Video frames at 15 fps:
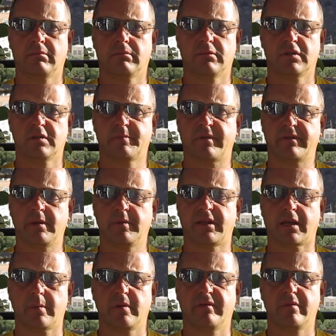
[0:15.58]
z pewnymi
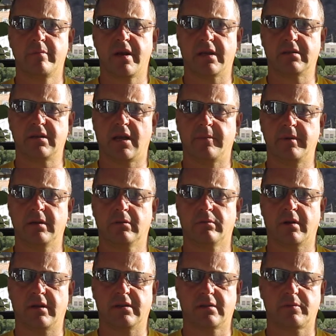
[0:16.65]
takimi wibracjami,
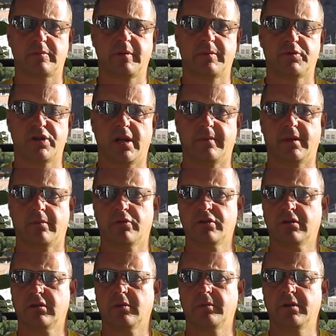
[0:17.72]
które nie są zbyt przyjemne.
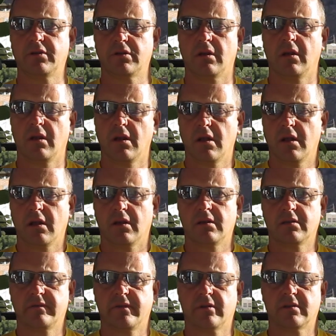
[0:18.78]
Może to być
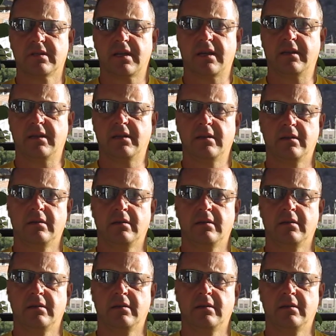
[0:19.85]
związane